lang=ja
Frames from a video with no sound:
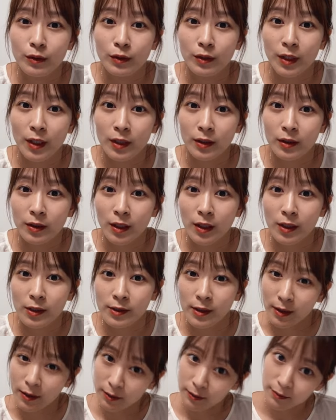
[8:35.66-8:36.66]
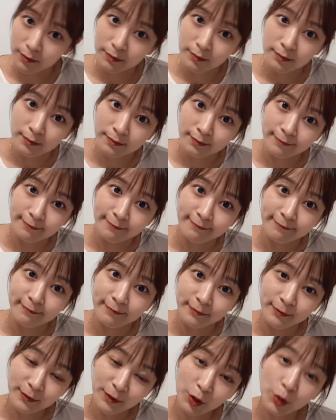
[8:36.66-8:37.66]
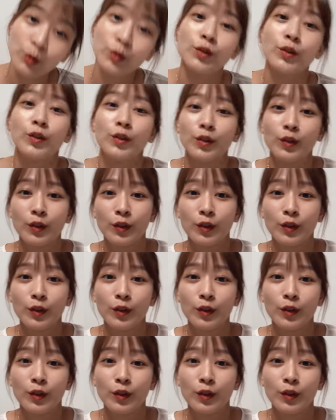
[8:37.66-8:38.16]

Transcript: 団体さんと